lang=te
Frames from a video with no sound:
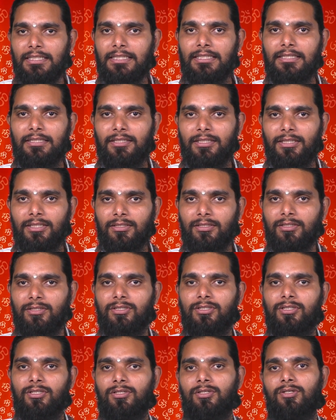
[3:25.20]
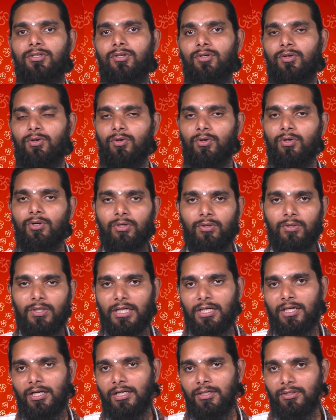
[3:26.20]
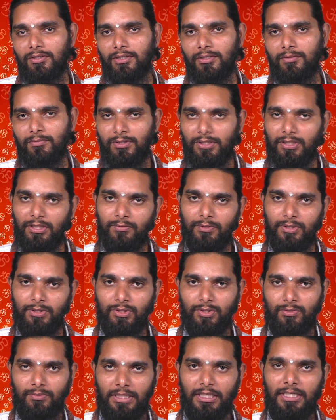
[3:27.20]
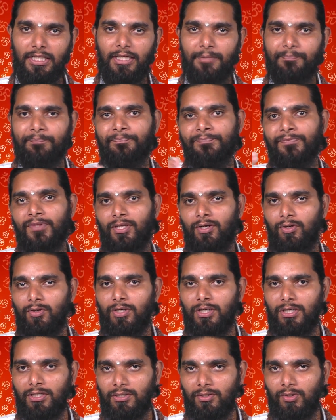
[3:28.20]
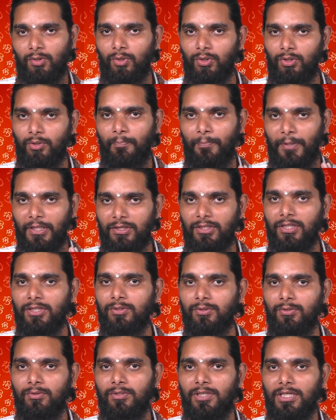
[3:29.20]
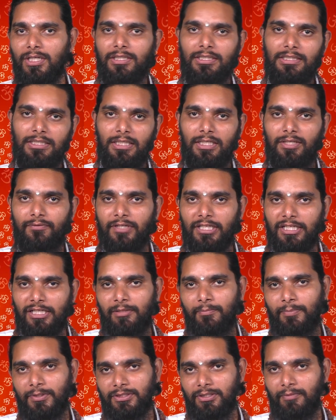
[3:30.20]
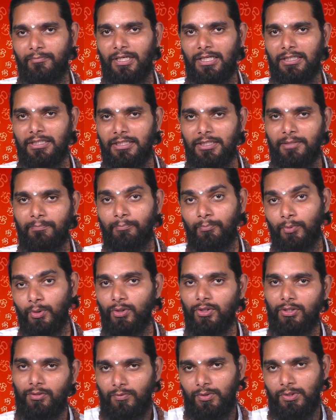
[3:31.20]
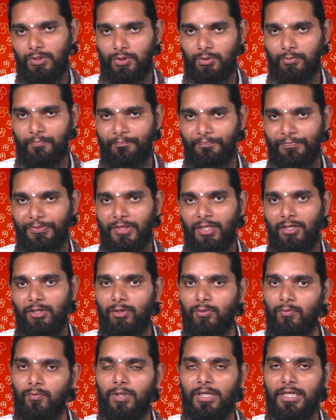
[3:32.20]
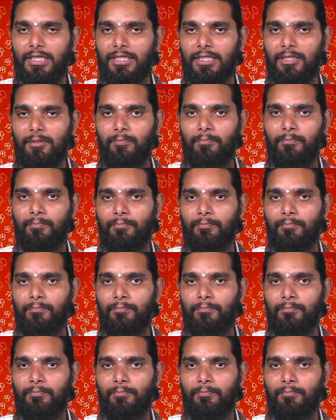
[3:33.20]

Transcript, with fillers: ఇది రెండు రకాలుగా ఉండవచ్చు అంటే ఒక రెండు పద్ధతులుగా ఈ నిర్వికల్ప సమాధిని పొందవచ్చు ఒకటి